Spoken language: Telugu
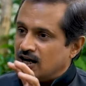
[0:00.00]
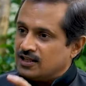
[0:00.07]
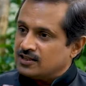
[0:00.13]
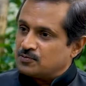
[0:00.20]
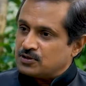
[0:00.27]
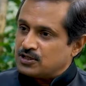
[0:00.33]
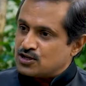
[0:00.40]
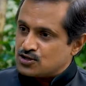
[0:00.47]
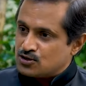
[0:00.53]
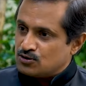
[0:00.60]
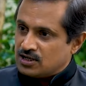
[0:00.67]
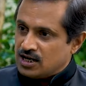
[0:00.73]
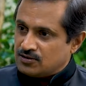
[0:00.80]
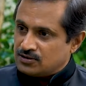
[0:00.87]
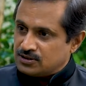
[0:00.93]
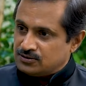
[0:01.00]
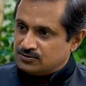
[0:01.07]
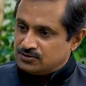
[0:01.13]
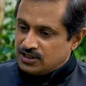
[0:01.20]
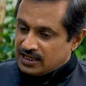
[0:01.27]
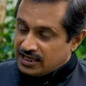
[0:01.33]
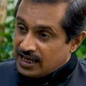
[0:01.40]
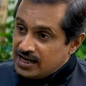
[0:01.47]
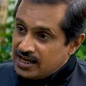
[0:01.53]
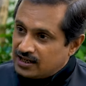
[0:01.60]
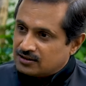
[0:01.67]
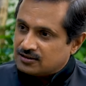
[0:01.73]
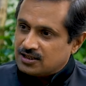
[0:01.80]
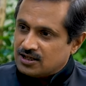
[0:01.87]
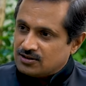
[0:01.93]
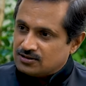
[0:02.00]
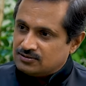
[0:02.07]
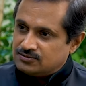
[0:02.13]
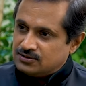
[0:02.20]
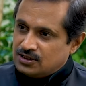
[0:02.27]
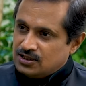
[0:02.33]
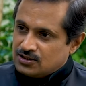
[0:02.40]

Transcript: ఆంధ్రప్రదేశ్లో రావడం ఎన్నికలు రావడం